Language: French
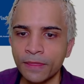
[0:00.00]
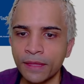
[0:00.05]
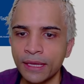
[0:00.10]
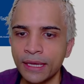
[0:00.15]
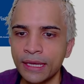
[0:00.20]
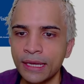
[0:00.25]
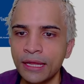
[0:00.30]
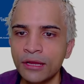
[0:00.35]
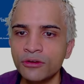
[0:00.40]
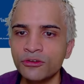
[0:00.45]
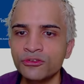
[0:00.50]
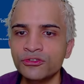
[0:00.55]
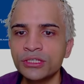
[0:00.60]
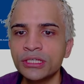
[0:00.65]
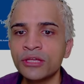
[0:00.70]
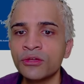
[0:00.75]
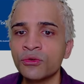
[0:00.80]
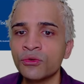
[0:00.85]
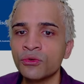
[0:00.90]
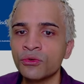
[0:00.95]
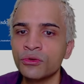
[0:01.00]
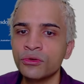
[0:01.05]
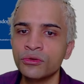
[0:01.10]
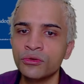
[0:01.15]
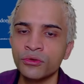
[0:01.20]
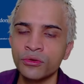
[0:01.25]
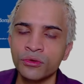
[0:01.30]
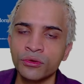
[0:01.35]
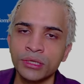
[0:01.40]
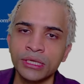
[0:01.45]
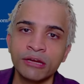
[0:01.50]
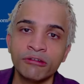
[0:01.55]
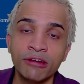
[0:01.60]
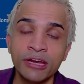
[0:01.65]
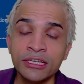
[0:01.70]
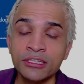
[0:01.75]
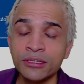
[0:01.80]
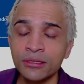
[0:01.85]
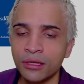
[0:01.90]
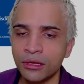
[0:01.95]
et là, il dit que le
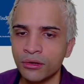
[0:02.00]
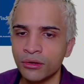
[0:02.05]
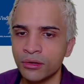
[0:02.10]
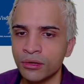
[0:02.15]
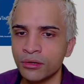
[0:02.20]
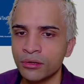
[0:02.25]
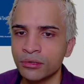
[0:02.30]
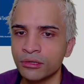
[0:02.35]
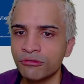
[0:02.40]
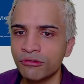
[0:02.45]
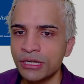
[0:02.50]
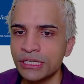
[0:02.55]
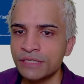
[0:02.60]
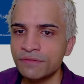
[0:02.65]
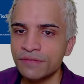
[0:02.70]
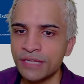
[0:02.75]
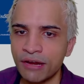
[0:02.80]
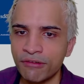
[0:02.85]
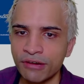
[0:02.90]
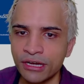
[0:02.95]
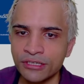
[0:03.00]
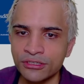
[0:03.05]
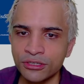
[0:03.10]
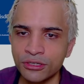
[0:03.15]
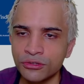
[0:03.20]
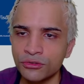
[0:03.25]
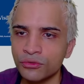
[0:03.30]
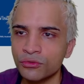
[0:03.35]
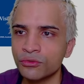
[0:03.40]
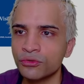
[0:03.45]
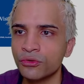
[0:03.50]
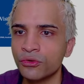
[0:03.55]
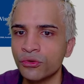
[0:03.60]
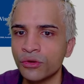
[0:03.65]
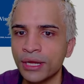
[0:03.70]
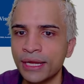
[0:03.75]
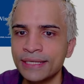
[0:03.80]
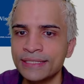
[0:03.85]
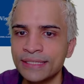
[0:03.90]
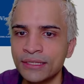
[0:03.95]
creative director, donc le
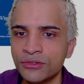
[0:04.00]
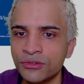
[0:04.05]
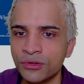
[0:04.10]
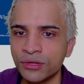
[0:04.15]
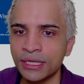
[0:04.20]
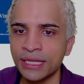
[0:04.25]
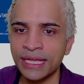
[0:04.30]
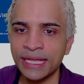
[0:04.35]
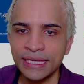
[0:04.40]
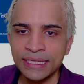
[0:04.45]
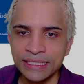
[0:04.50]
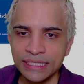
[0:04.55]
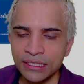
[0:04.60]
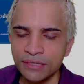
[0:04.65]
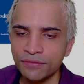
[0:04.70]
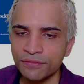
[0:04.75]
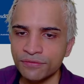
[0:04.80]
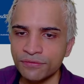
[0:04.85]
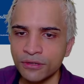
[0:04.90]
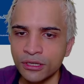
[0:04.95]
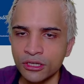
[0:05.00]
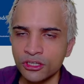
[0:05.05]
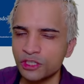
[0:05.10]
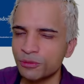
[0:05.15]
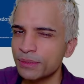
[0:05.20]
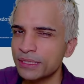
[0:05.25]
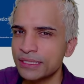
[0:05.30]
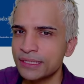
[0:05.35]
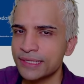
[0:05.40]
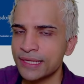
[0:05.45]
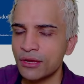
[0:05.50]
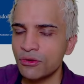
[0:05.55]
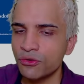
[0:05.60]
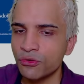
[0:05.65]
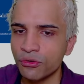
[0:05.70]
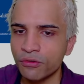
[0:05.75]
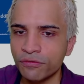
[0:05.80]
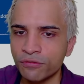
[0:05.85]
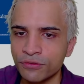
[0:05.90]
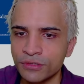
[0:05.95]
réalisateur créatif, pas c'est ça le
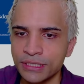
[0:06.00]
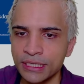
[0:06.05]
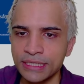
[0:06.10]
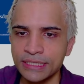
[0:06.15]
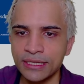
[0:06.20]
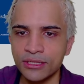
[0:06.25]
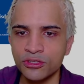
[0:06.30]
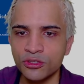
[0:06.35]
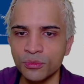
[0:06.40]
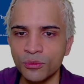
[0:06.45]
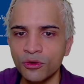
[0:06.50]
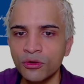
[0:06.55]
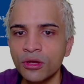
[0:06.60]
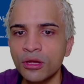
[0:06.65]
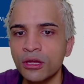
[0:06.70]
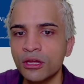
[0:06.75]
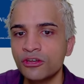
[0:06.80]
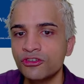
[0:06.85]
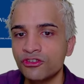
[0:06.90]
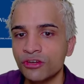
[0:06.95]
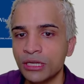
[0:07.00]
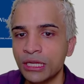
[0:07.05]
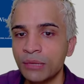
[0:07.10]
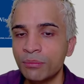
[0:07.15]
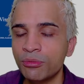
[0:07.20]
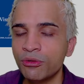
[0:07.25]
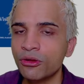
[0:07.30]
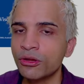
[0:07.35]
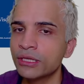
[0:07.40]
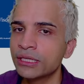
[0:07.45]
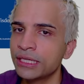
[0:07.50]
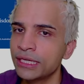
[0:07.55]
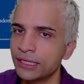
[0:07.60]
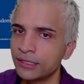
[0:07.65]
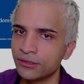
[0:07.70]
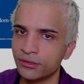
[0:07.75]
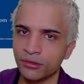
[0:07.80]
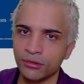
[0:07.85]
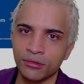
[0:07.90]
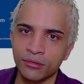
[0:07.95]
nom en français exactement, John Epler, qui
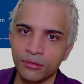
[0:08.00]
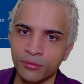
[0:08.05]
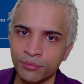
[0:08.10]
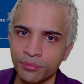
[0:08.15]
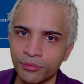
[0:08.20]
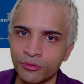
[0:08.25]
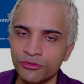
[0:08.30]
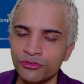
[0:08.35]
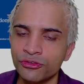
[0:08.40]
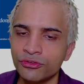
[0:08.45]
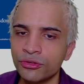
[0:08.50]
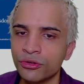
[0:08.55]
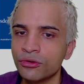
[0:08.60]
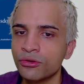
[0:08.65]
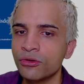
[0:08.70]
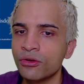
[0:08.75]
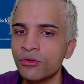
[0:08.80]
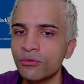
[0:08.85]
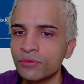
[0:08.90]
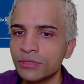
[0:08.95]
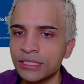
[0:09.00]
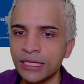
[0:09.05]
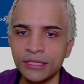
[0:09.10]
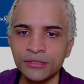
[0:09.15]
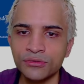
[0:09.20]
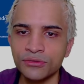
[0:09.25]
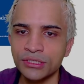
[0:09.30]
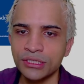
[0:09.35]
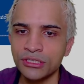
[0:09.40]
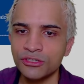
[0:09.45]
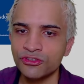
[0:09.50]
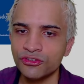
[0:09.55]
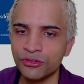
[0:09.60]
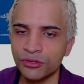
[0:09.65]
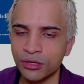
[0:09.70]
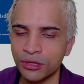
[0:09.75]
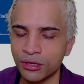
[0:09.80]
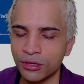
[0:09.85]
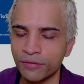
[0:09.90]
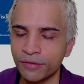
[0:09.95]
est un producteur de longue date aussi
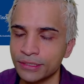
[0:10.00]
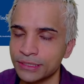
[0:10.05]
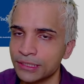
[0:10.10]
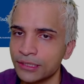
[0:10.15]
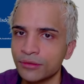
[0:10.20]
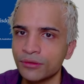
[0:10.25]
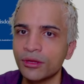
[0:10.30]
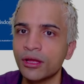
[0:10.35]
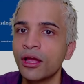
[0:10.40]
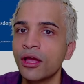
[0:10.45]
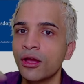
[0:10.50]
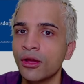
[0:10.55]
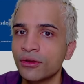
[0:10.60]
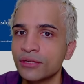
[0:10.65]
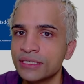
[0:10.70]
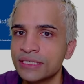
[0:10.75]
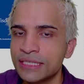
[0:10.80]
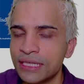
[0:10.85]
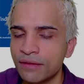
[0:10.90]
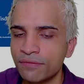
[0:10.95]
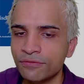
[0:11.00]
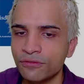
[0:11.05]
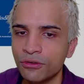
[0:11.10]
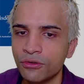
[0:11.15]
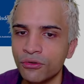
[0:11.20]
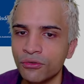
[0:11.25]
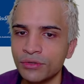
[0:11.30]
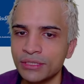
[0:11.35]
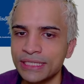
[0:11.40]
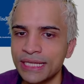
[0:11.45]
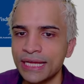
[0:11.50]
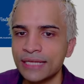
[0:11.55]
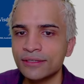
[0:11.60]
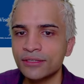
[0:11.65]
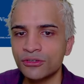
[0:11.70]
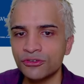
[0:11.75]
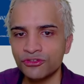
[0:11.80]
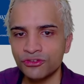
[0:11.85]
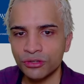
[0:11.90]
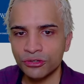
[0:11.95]
sur, euh, enfin c'était un staff de longue
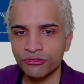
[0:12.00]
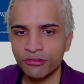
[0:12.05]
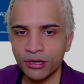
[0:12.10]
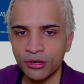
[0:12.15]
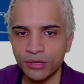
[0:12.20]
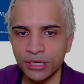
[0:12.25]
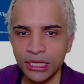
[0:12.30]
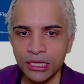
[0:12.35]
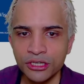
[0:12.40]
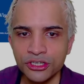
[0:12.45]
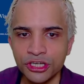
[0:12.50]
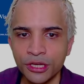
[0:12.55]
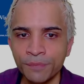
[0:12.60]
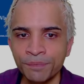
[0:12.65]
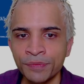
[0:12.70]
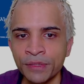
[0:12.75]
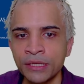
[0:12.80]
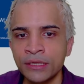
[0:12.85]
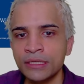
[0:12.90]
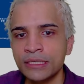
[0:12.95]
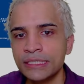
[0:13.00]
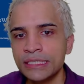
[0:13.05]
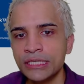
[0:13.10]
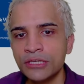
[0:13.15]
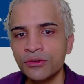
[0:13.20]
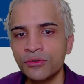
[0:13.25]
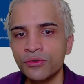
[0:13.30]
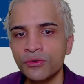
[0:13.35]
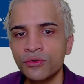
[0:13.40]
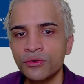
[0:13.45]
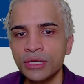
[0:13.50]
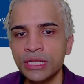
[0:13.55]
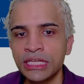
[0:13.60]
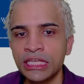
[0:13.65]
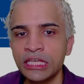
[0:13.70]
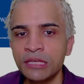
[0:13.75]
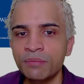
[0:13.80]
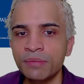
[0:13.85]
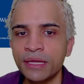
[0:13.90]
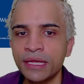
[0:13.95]
date sur Dragon Age, dit que
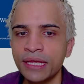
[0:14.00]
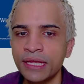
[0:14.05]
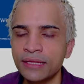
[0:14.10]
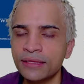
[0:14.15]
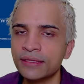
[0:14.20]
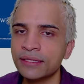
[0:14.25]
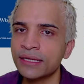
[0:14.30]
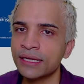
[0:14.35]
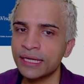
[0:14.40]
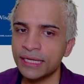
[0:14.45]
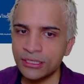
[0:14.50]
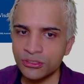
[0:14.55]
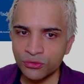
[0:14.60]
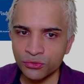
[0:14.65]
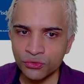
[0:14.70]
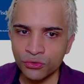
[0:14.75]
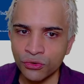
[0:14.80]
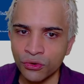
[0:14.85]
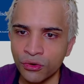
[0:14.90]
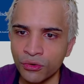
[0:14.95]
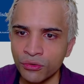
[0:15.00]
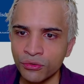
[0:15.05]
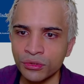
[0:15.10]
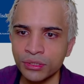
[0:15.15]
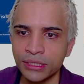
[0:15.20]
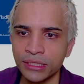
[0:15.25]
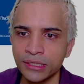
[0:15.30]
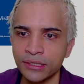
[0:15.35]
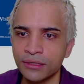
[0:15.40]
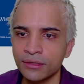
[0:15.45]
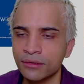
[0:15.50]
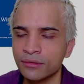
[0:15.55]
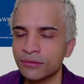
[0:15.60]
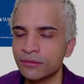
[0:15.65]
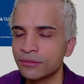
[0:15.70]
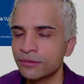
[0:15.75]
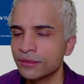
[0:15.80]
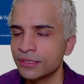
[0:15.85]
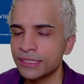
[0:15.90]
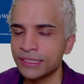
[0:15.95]
l'équipe est très au courant des,
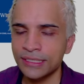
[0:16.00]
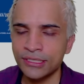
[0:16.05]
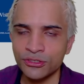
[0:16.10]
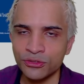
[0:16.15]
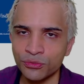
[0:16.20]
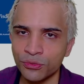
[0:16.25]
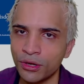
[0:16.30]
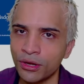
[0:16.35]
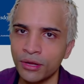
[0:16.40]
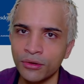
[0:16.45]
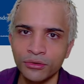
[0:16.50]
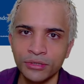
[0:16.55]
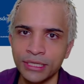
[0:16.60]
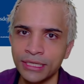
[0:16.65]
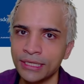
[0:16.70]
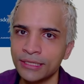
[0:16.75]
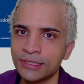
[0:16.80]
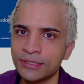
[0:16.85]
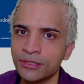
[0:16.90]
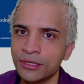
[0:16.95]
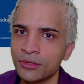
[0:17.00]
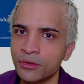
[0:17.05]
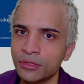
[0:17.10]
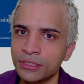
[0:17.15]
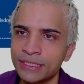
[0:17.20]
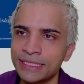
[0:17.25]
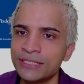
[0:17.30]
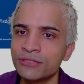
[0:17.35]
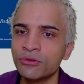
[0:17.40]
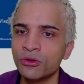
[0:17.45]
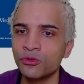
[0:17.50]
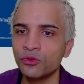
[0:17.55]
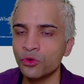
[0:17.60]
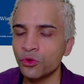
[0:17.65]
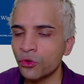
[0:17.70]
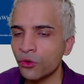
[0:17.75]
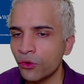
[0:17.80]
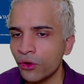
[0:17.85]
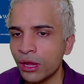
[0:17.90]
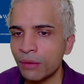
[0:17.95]
euh, histoires, euh, des, histoires
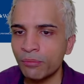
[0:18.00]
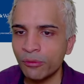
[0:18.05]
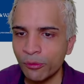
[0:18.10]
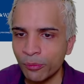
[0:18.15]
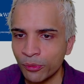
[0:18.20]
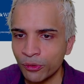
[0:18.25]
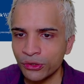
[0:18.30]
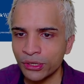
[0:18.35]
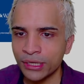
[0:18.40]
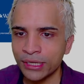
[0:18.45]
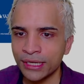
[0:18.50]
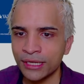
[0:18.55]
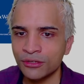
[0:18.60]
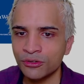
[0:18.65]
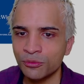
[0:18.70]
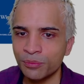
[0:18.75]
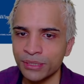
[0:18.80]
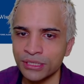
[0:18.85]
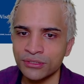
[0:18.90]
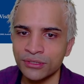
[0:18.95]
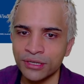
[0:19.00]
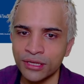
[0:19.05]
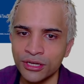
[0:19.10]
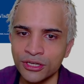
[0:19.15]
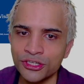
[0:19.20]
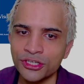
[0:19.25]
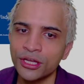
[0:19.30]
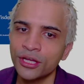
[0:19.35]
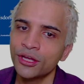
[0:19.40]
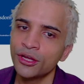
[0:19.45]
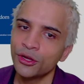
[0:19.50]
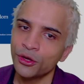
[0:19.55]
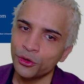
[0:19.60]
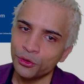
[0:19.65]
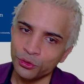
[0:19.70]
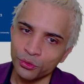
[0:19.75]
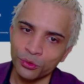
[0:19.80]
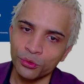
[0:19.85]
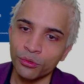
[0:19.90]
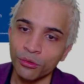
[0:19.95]
d'horreur pour les créateurs de personnages.
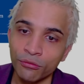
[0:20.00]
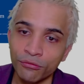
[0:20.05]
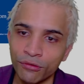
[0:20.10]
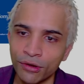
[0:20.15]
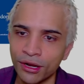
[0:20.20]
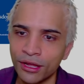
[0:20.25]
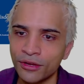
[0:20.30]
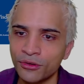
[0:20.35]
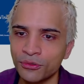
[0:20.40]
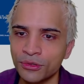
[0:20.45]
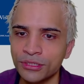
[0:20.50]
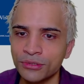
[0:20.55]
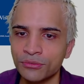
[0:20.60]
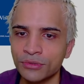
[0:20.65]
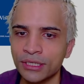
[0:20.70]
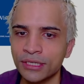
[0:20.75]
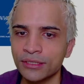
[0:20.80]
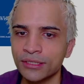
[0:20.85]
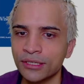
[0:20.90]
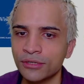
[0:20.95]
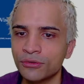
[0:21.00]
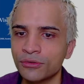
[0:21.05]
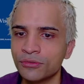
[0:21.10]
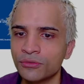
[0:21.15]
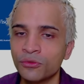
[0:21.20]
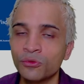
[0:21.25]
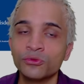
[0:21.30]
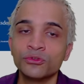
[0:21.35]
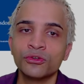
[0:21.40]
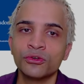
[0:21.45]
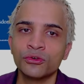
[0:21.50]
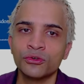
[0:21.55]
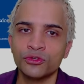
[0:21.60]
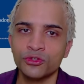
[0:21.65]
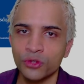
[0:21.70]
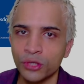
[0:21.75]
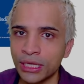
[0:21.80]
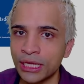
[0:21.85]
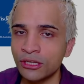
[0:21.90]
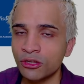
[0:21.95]
Donc voilà, ils sont très très contents que
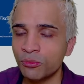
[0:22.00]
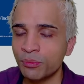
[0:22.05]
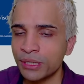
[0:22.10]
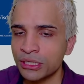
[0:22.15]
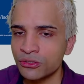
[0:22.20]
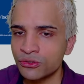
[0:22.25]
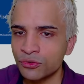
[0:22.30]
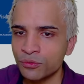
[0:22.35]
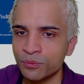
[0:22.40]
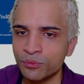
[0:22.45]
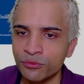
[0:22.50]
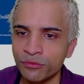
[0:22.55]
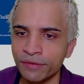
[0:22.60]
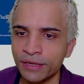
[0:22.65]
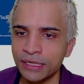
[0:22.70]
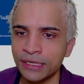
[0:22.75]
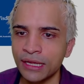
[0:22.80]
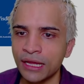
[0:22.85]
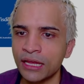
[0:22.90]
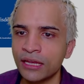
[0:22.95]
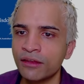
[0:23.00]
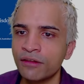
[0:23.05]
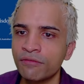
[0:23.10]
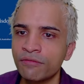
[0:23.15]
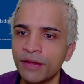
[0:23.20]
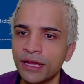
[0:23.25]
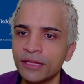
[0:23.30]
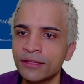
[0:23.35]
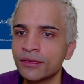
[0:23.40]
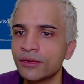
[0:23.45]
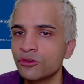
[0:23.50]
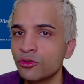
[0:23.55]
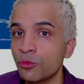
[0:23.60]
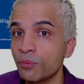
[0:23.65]
ce créateur de perso pour Veilguard va être de